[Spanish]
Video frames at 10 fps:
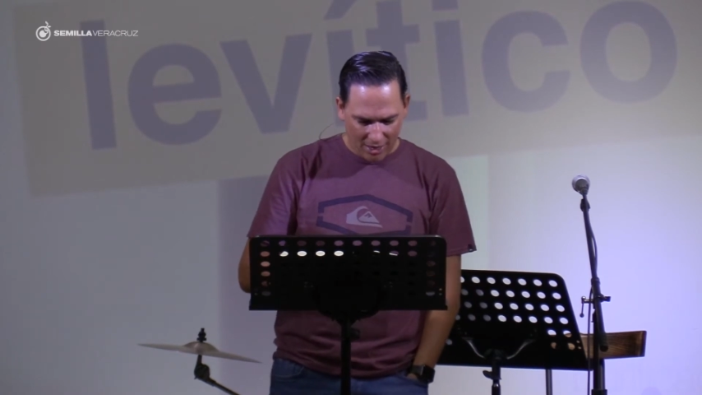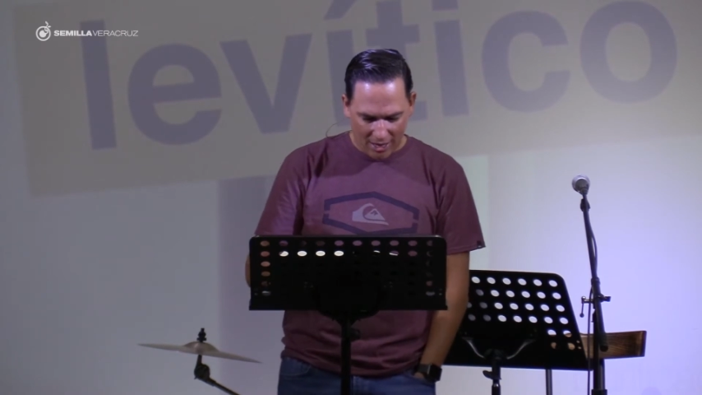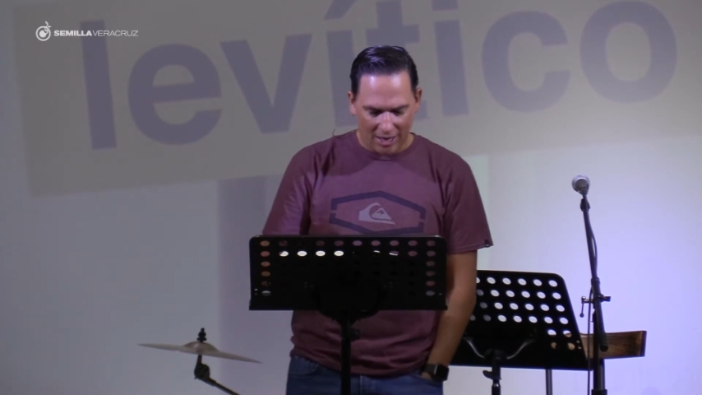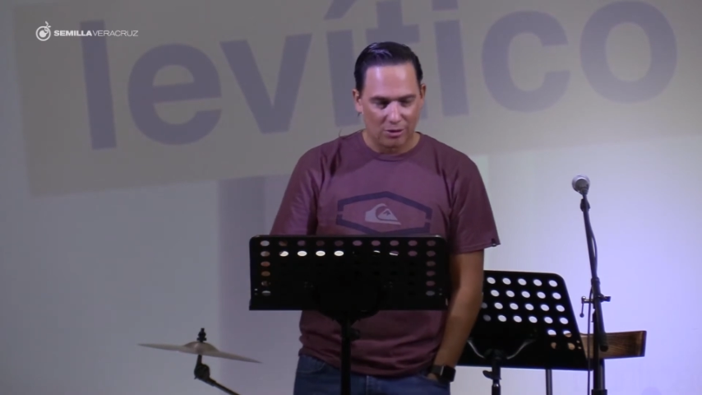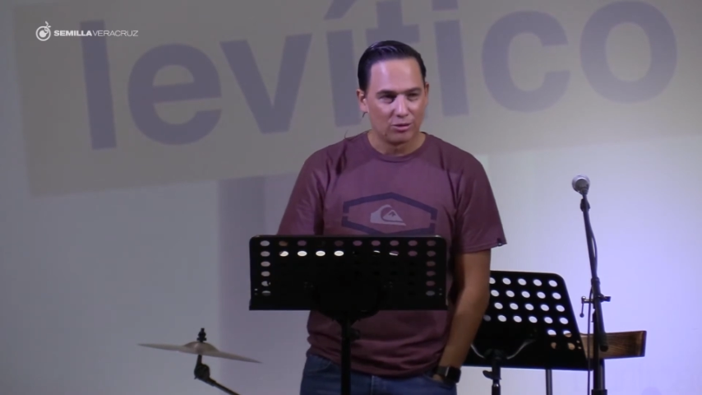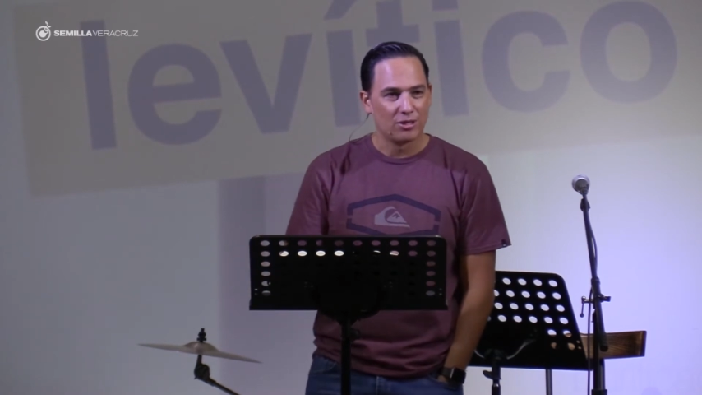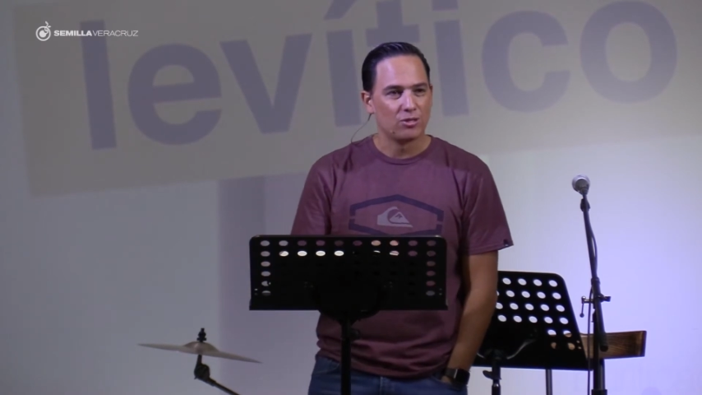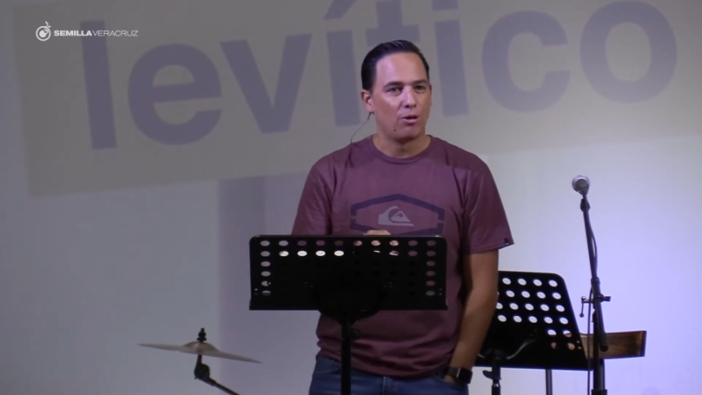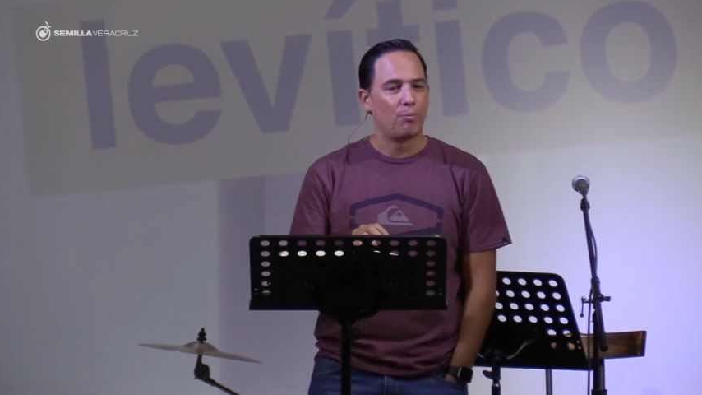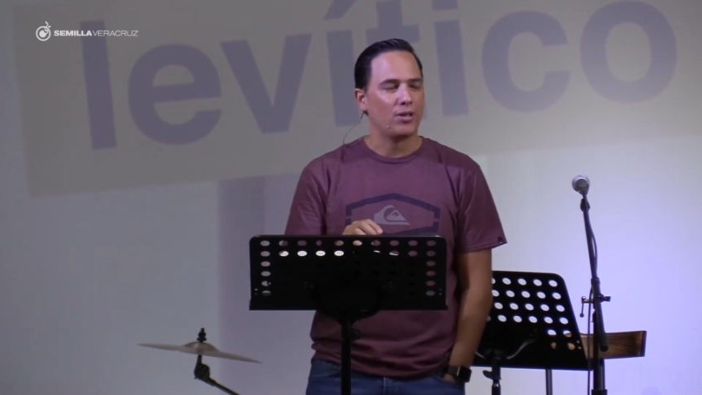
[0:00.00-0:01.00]
Entonces
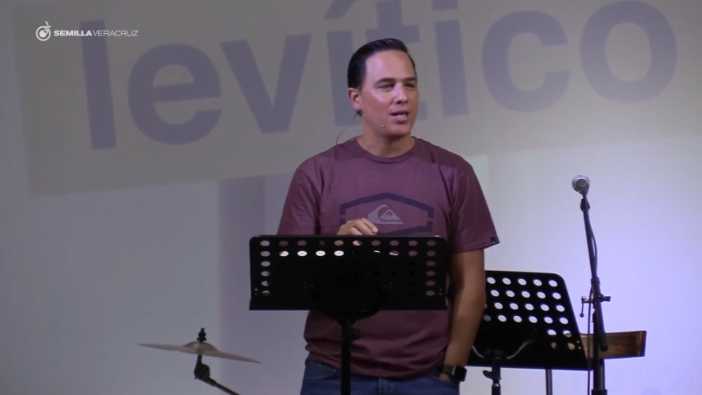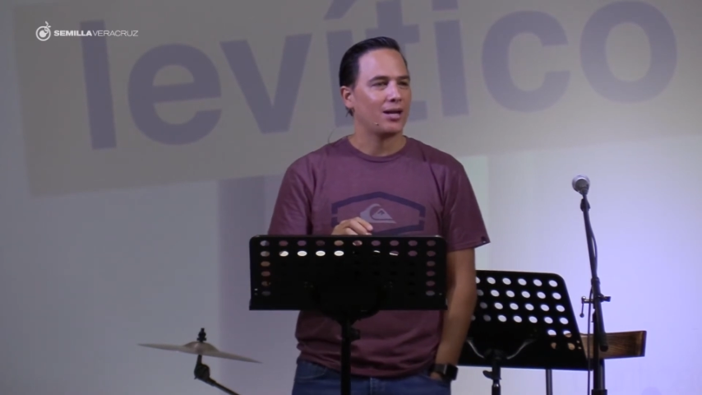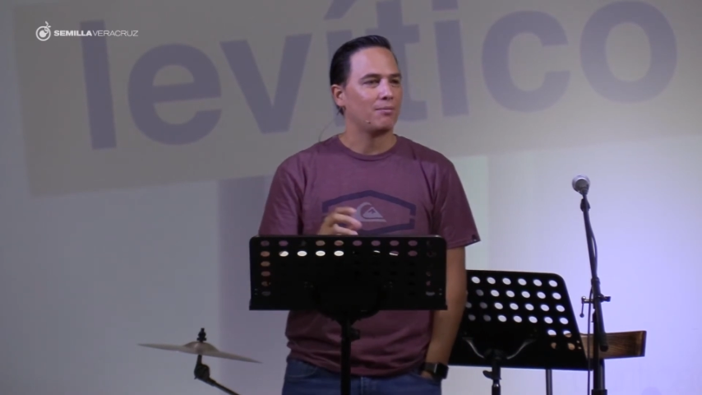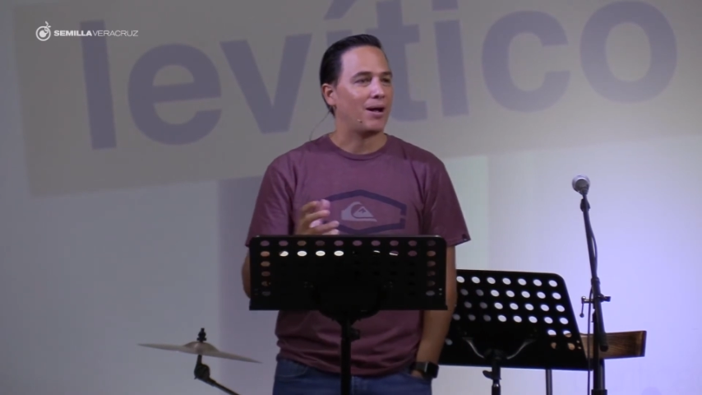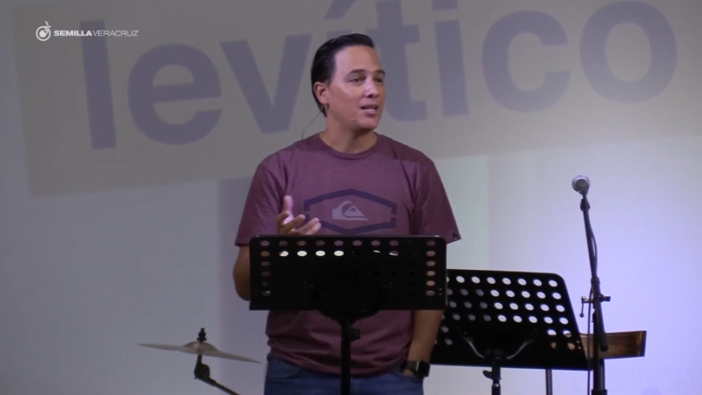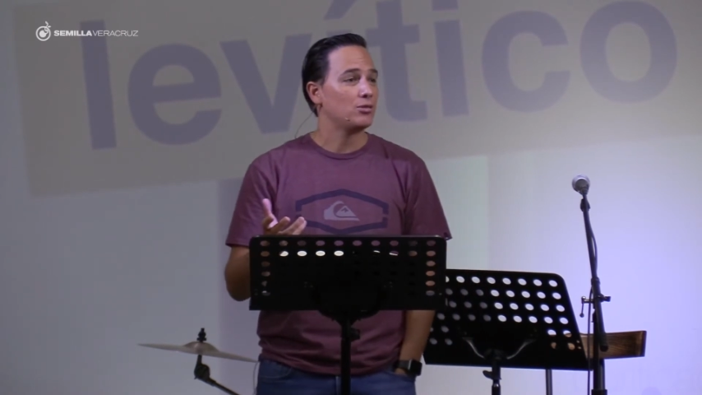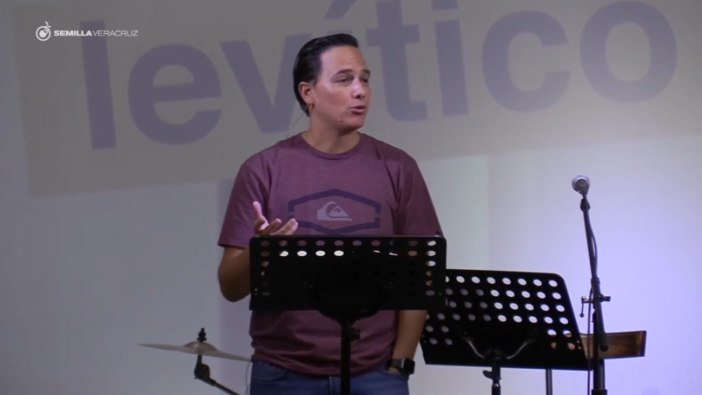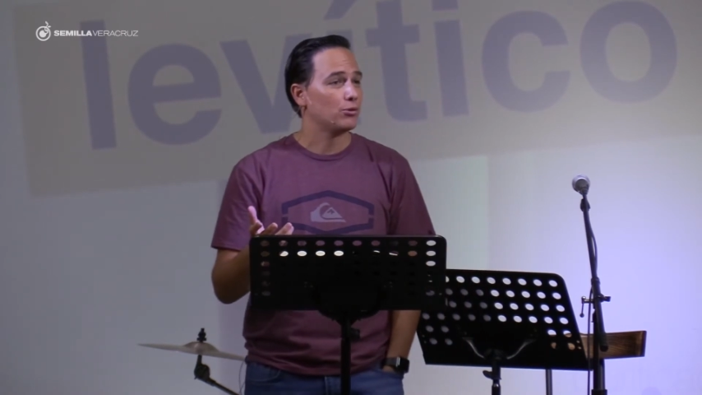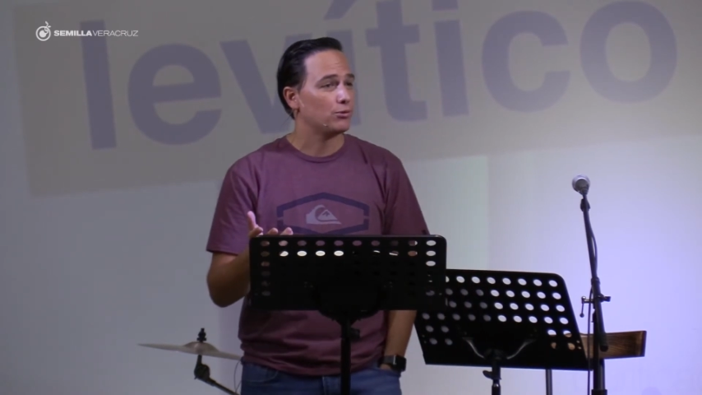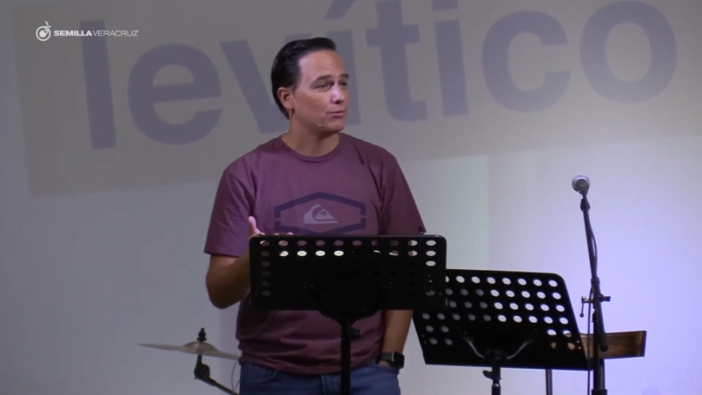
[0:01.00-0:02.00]
no podían
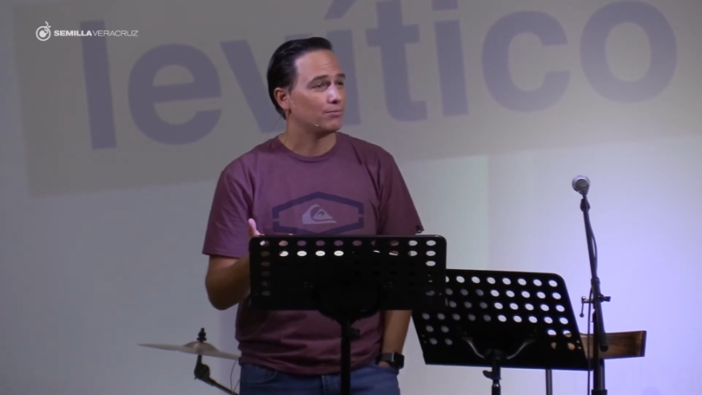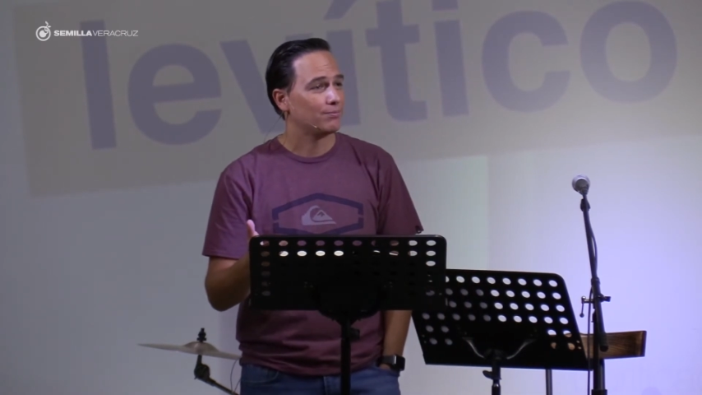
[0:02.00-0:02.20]
mariscos,